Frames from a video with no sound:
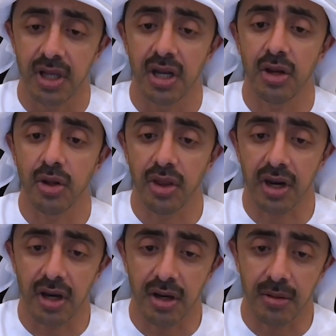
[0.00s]

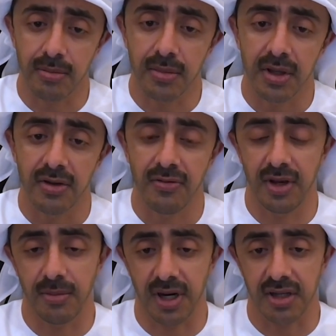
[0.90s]
لنظرائهم في
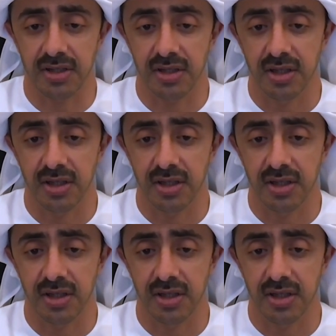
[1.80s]
الإمارات